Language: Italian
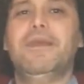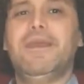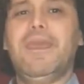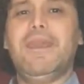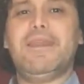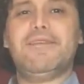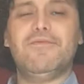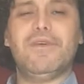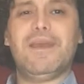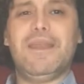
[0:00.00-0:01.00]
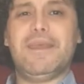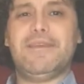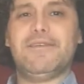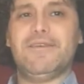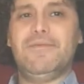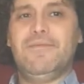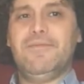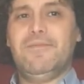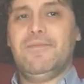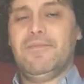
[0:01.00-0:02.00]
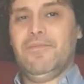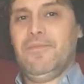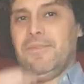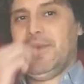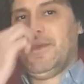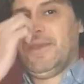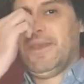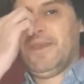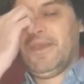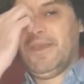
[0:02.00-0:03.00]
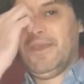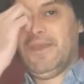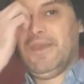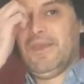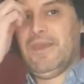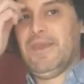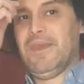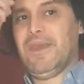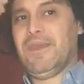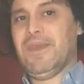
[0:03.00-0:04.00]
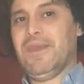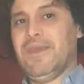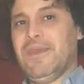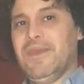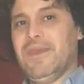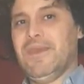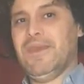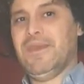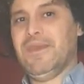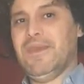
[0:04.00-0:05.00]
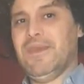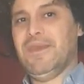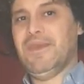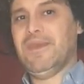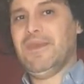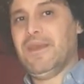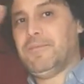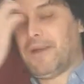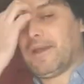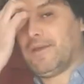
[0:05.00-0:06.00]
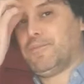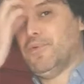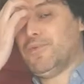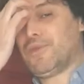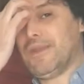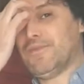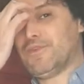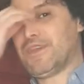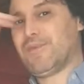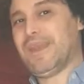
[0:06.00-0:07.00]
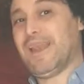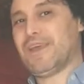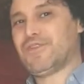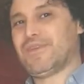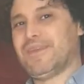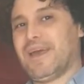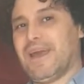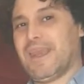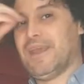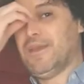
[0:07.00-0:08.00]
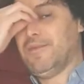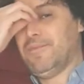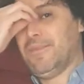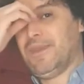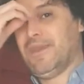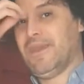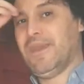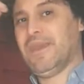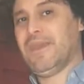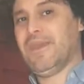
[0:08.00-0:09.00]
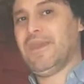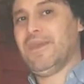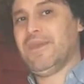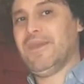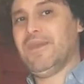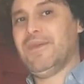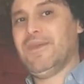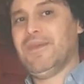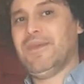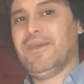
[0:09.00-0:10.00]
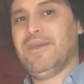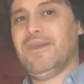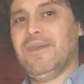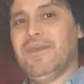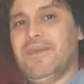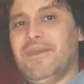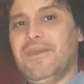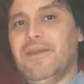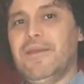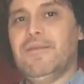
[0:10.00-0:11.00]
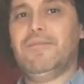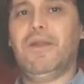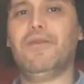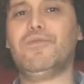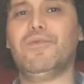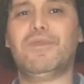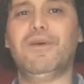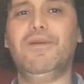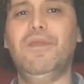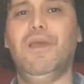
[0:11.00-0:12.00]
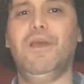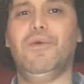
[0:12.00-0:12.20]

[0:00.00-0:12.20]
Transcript: Inizio un vocalizzo mi, pac, punto la voce qui la lascio andare, mi, mollo tutto,